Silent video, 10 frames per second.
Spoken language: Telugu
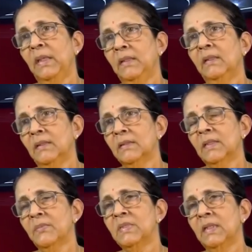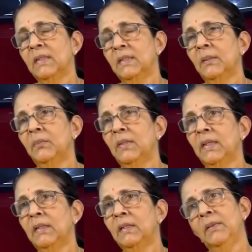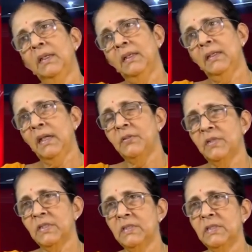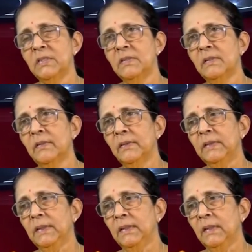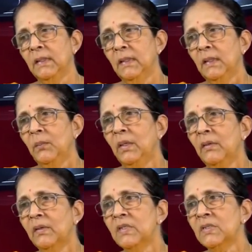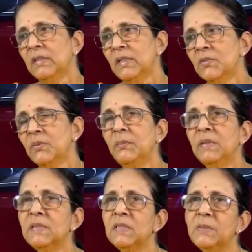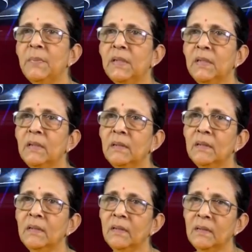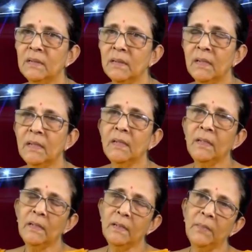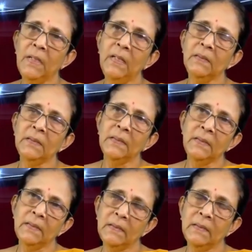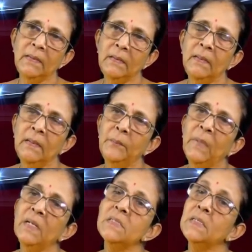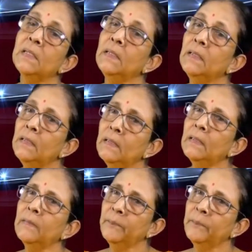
పెద్ద సంస్థలకి డబ్బులు కట్టి వాళ్ళని గ్రాడ్యుయేషన్ చేసిన తర్వాత వీళ్ళు రిస్క్ తీసుకుని బిజినెస్ పెట్టి వాళ్ళంత మానసికంగా